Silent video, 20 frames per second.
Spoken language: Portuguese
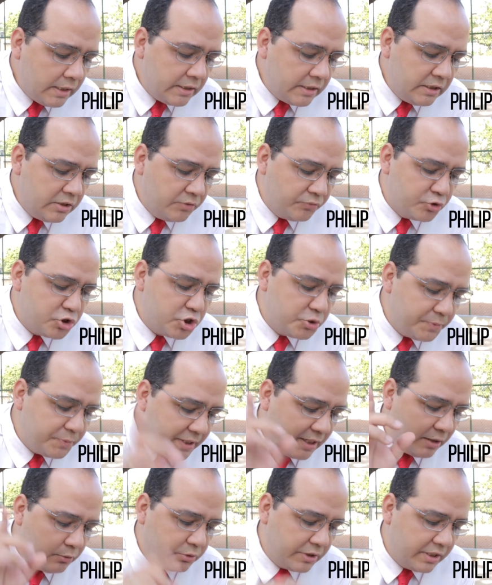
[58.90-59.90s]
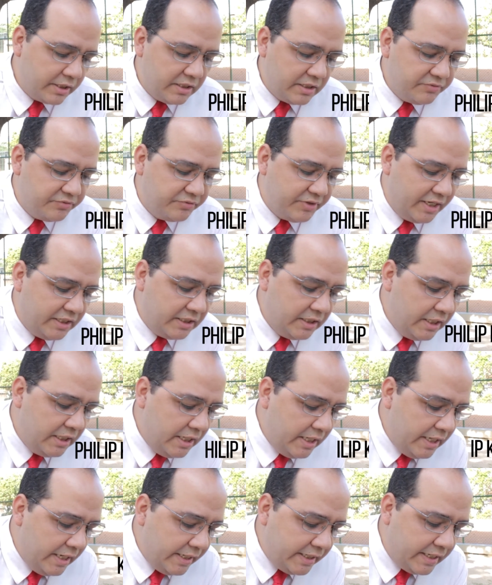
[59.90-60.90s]
e eu vou te explicar o que, que ele fala,
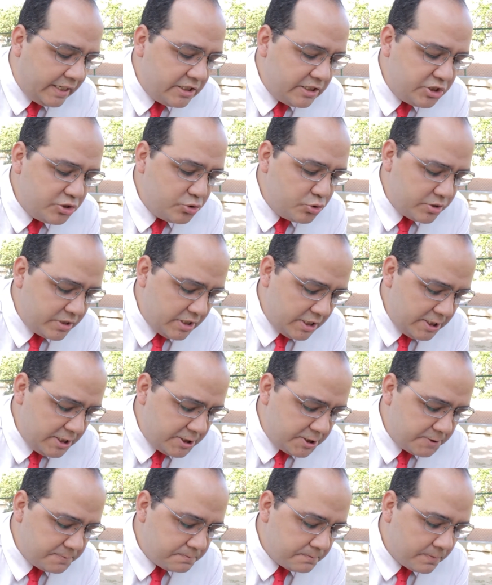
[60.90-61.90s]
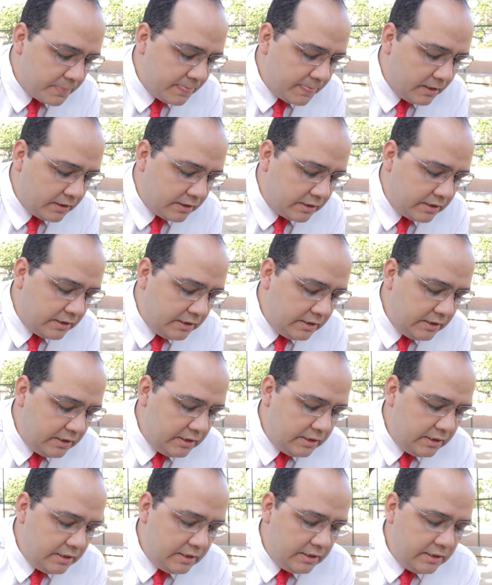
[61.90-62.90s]
que ele diz o seguinte,
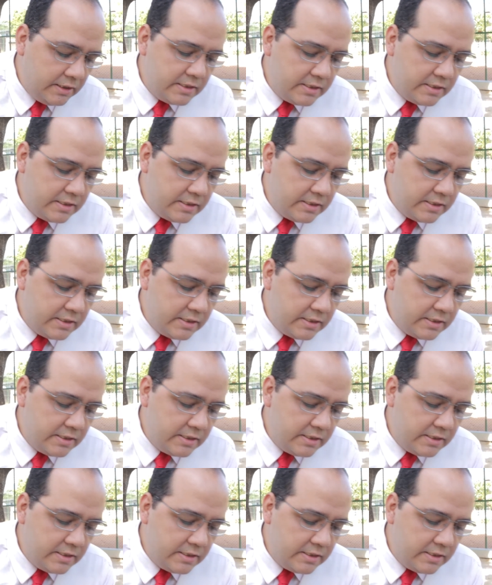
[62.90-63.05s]
que